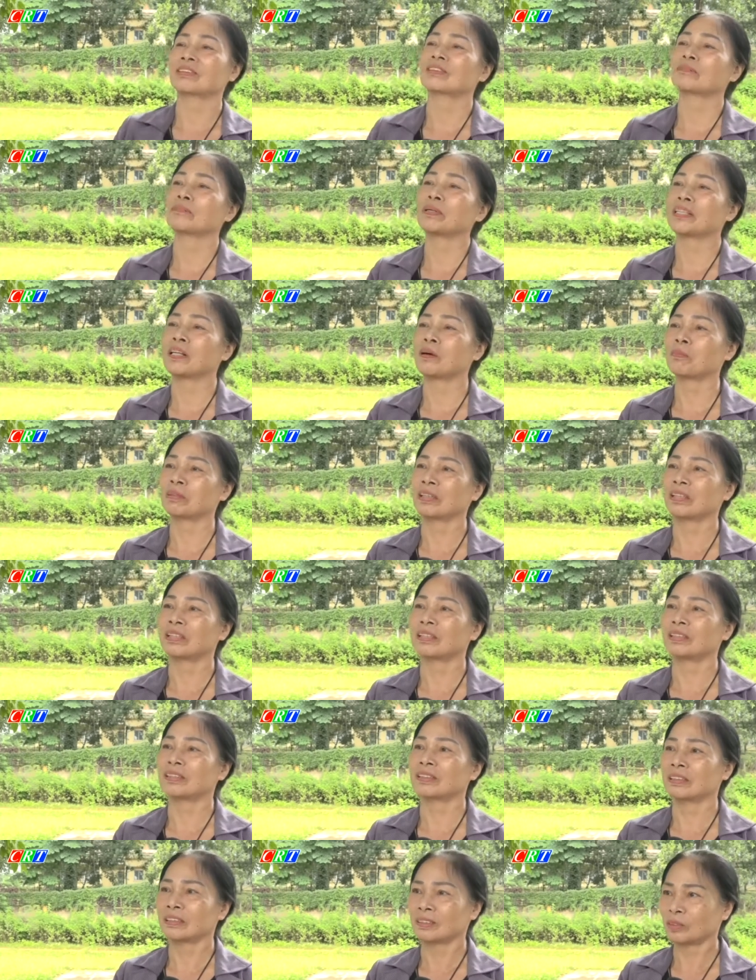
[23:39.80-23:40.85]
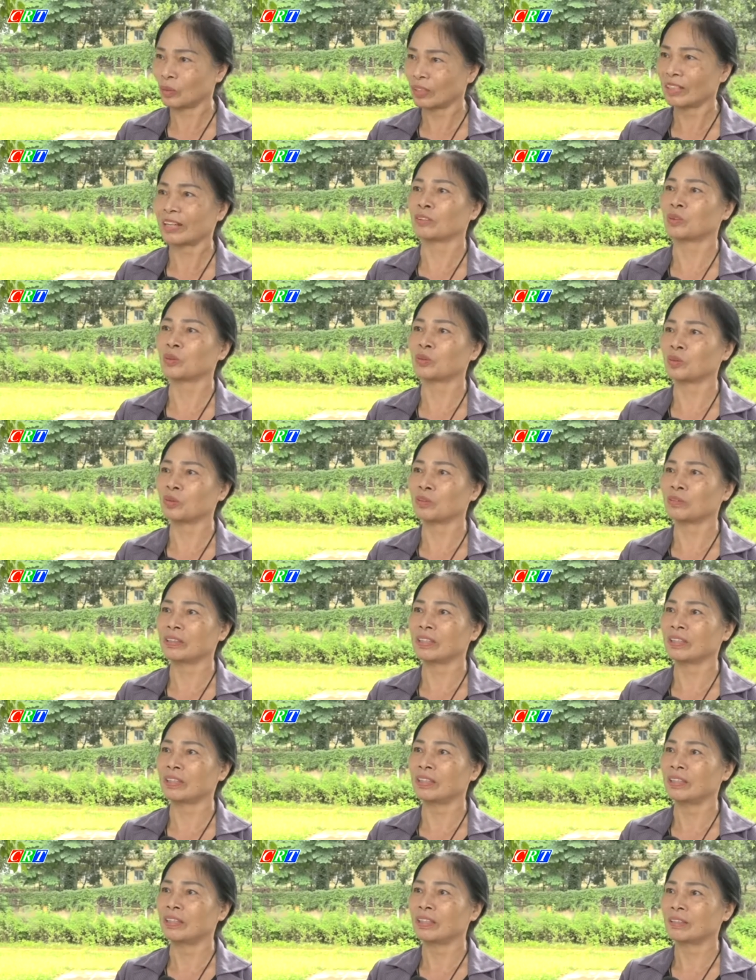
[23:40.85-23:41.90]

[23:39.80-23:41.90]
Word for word: bê tông này ờ, tuần nào chúng tôi cũng đi